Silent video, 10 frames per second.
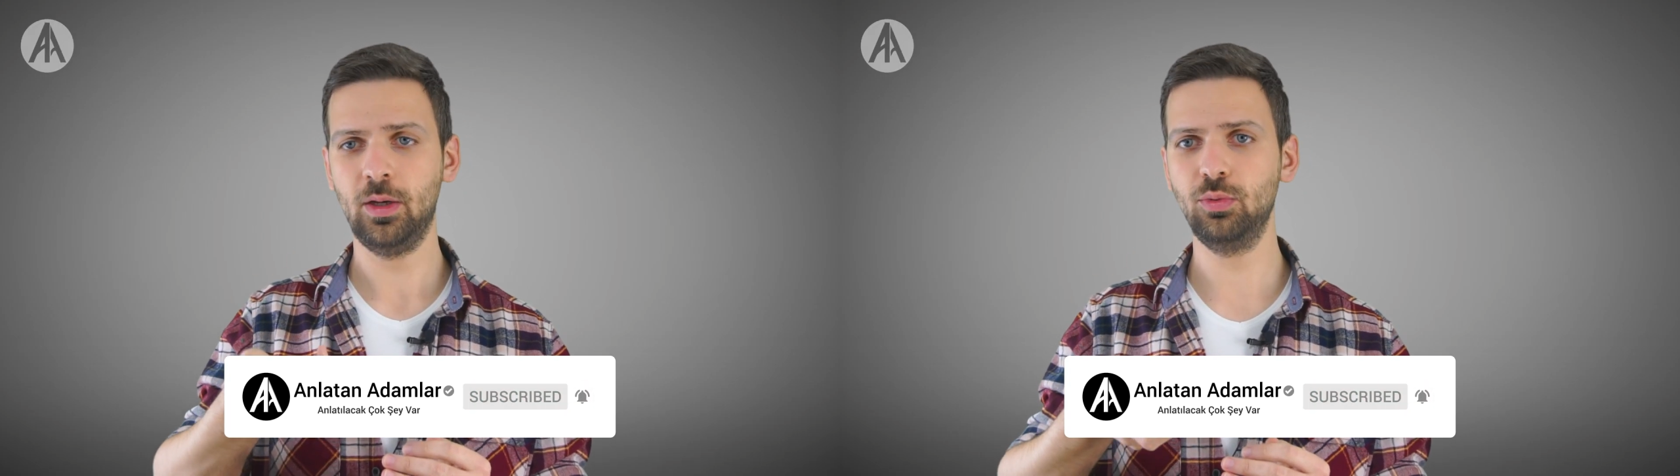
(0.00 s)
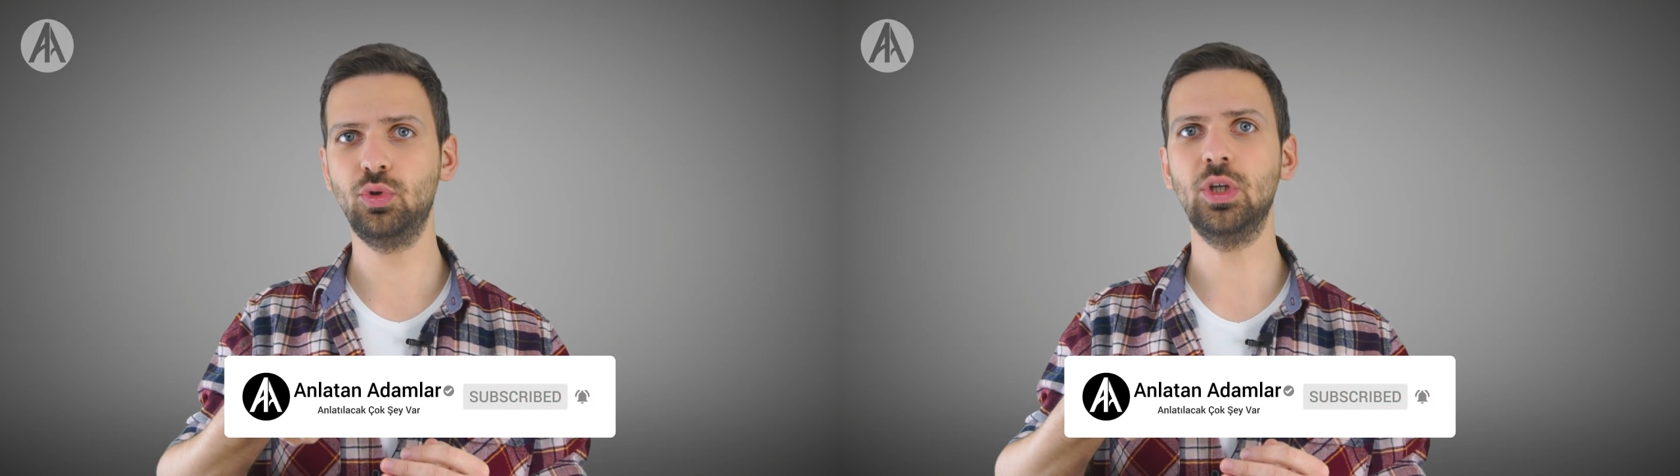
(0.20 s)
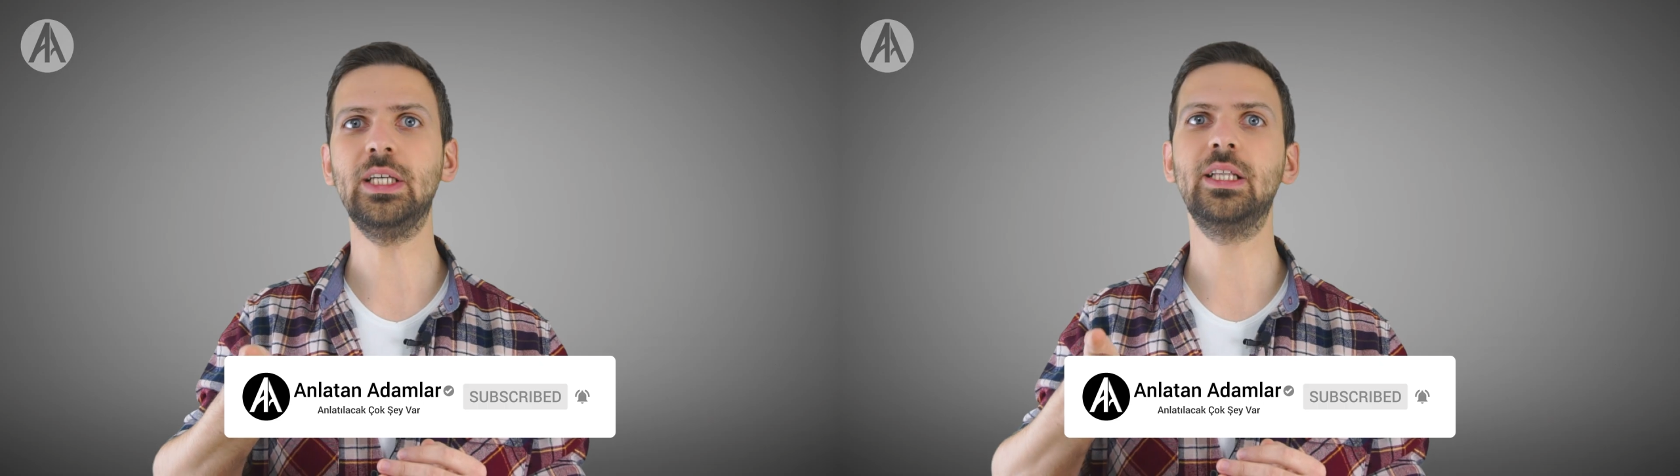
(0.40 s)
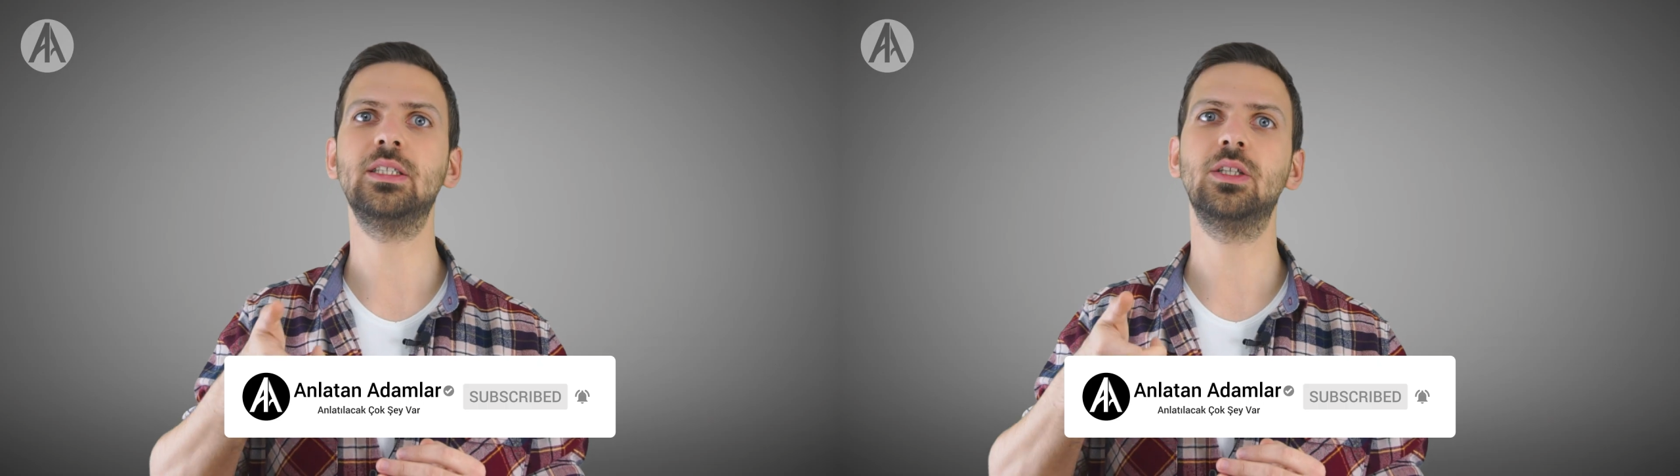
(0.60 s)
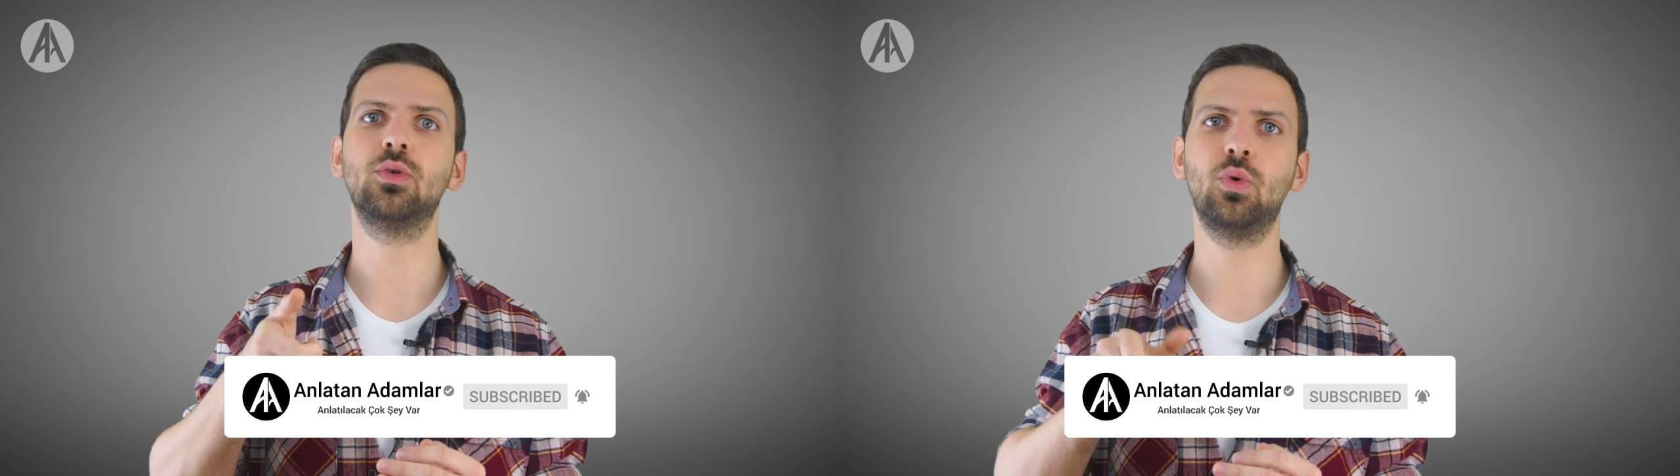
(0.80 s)
Bu şekilde
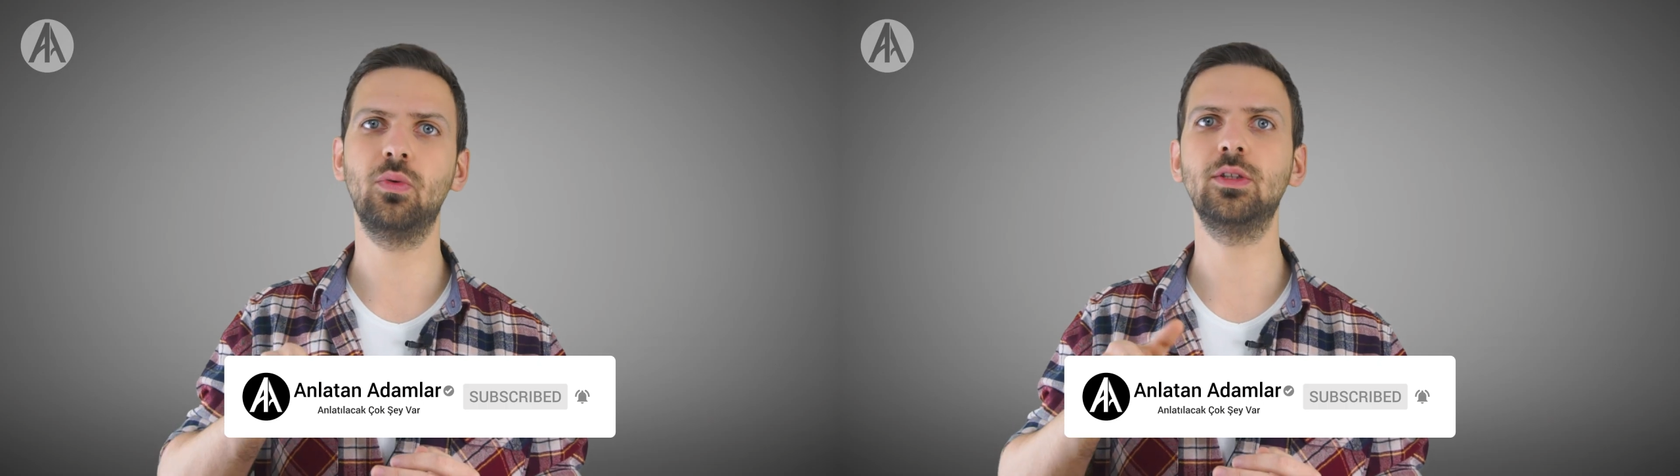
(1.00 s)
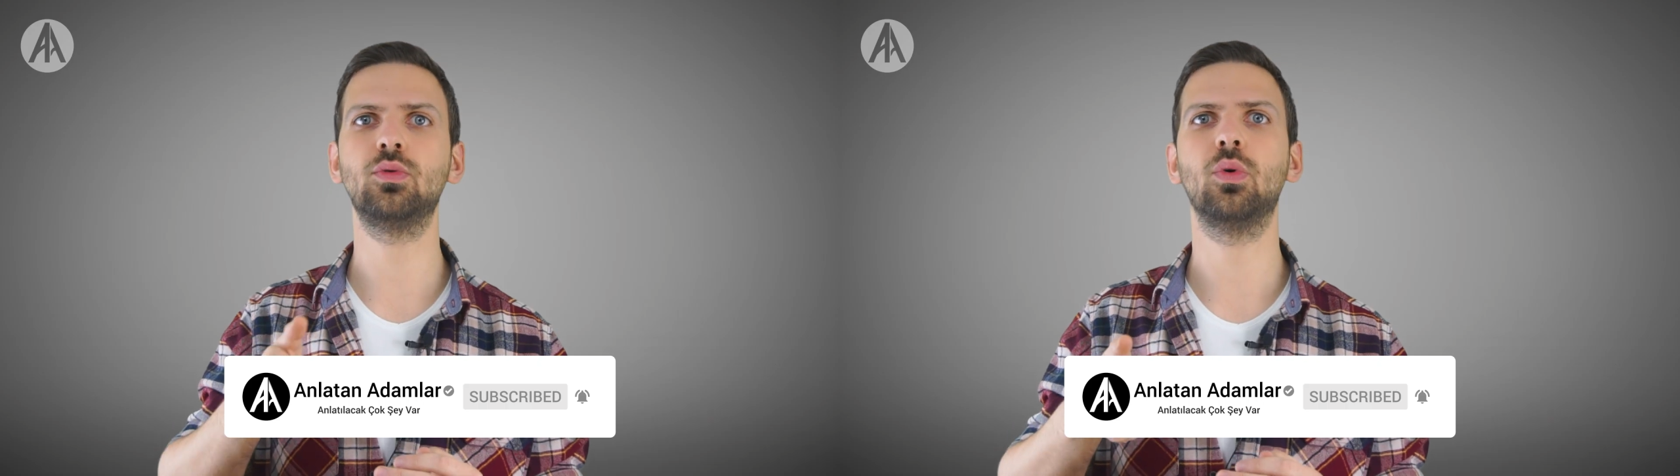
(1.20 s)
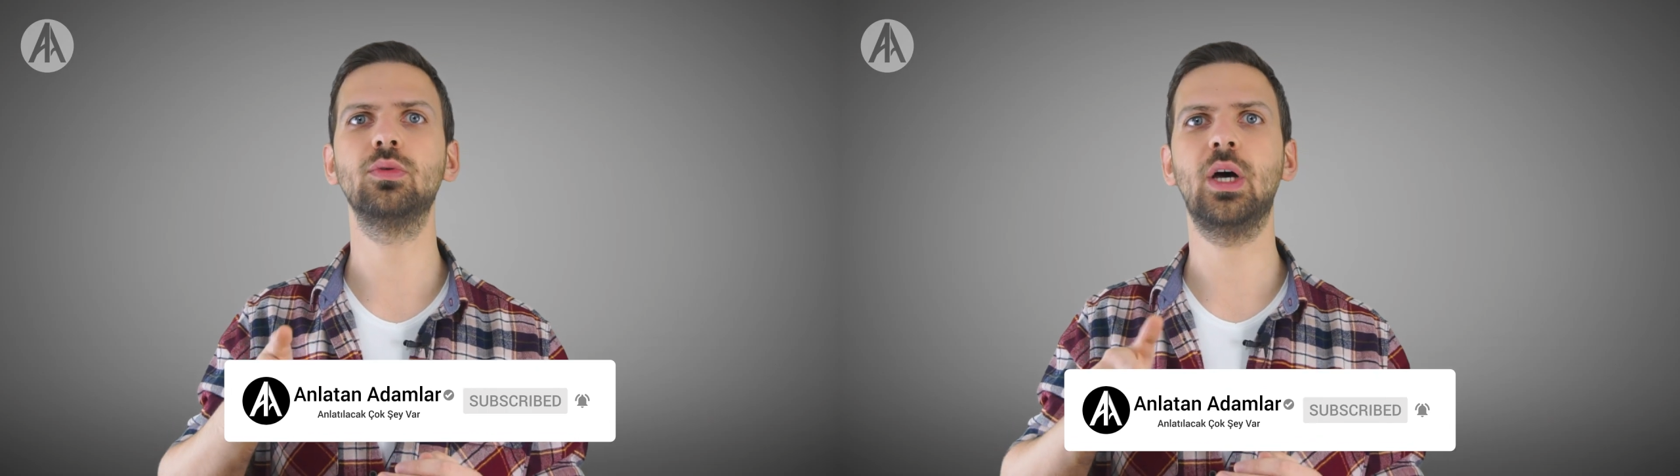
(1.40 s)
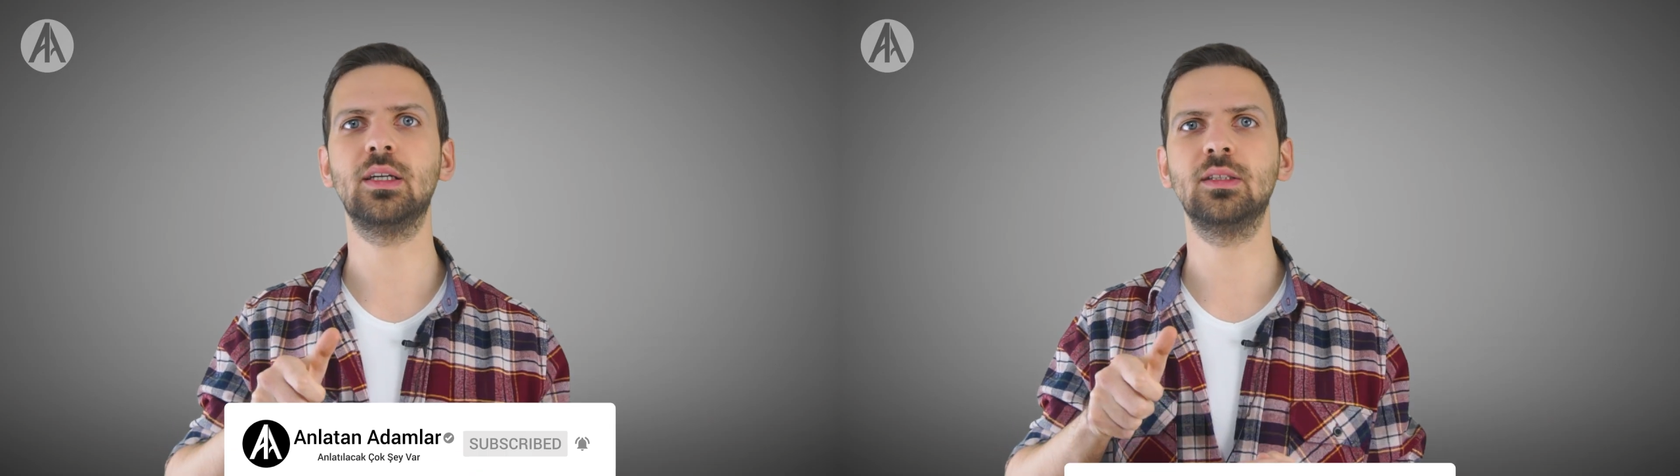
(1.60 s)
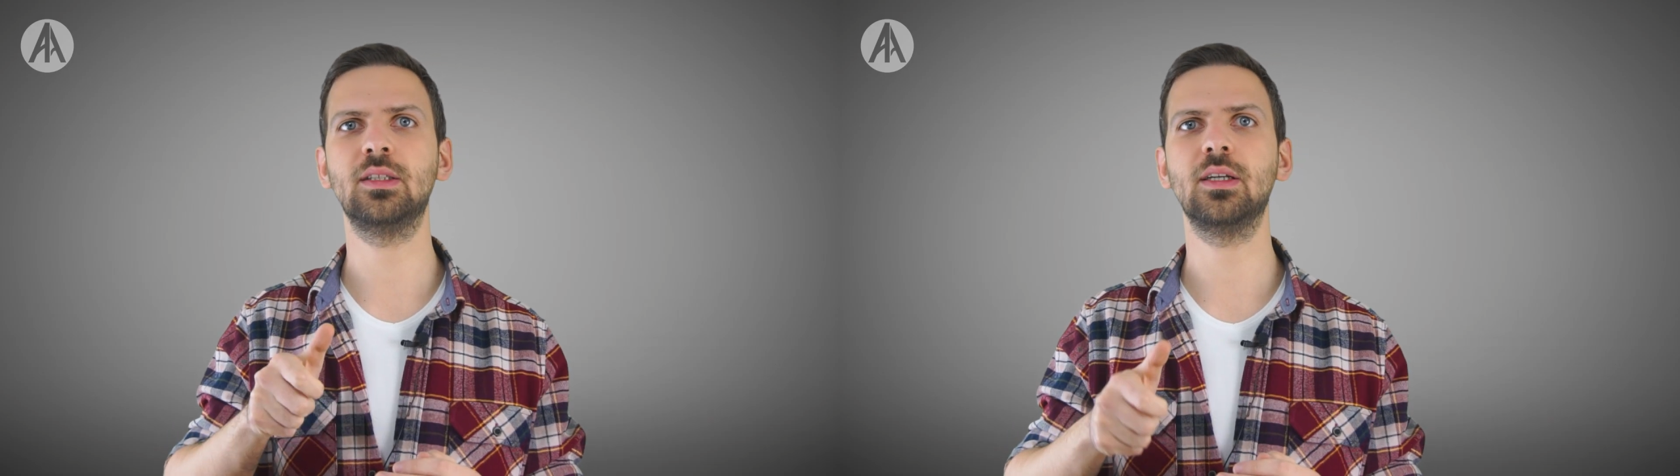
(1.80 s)
işte kuvvet kolunu
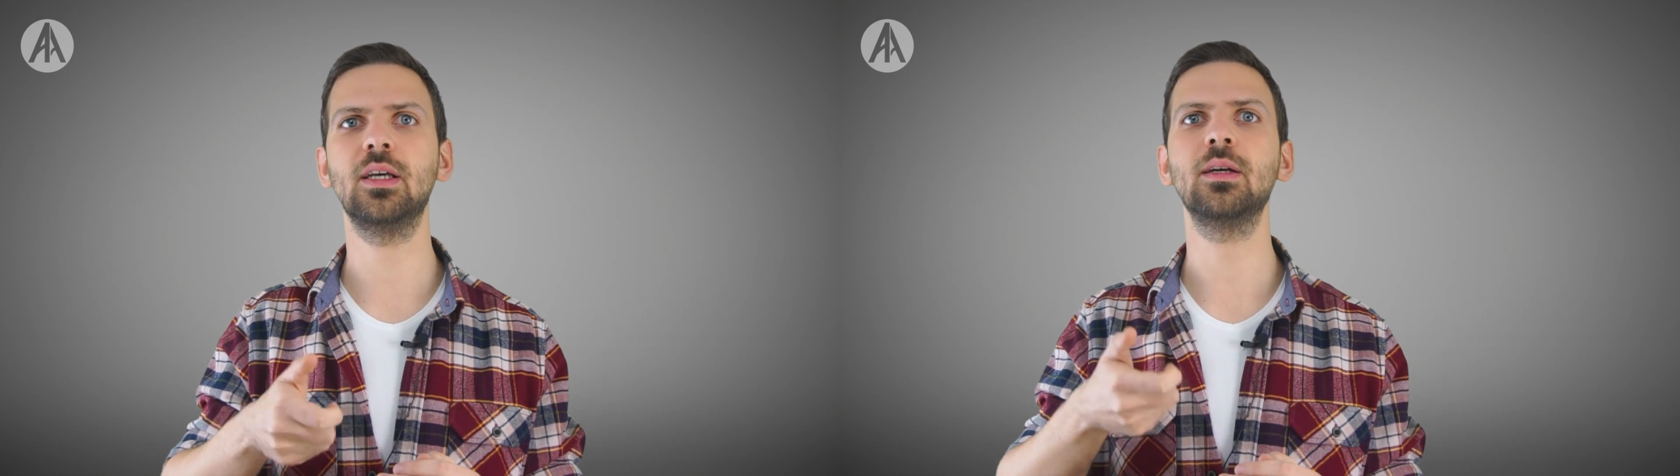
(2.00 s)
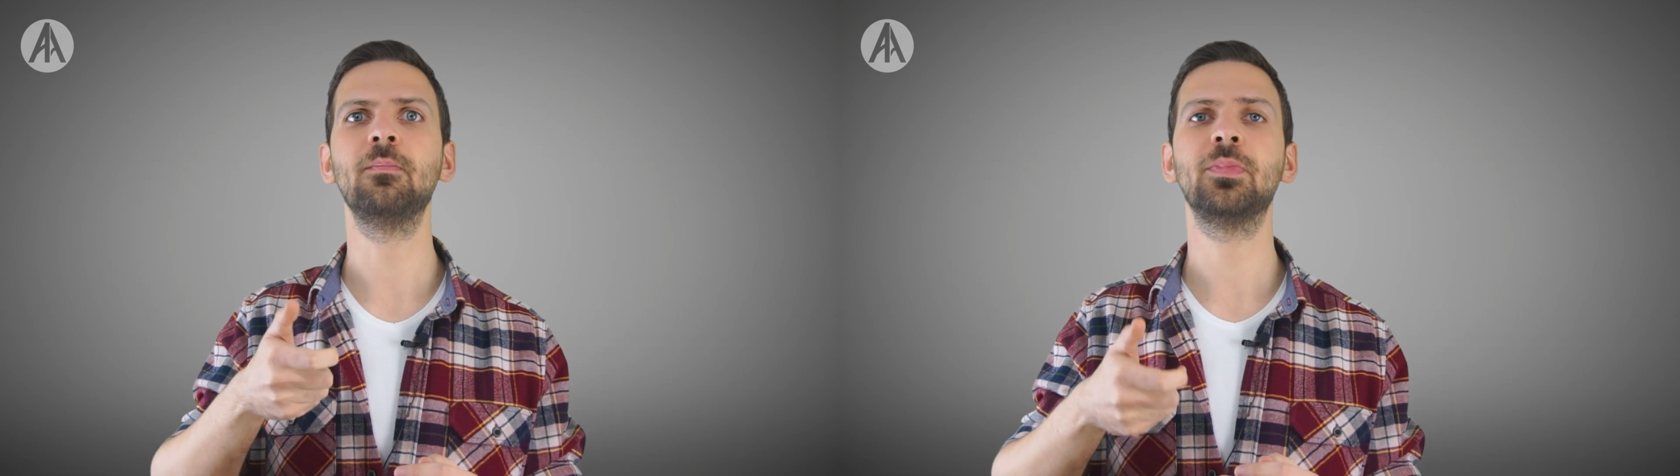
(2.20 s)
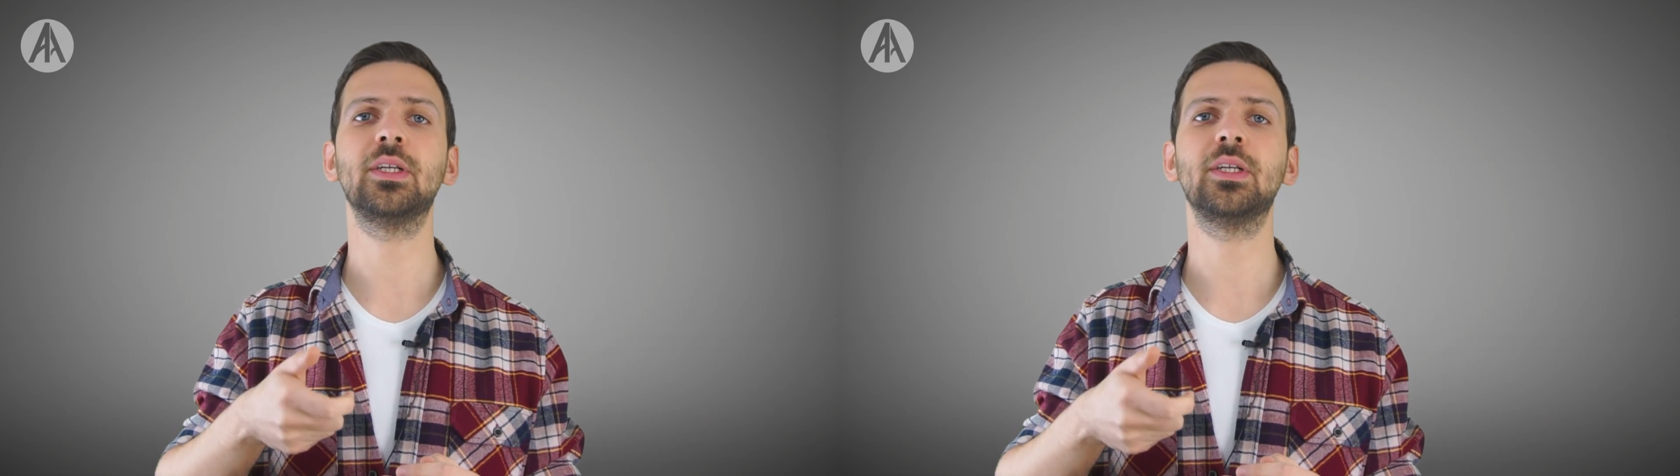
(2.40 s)
arttırarak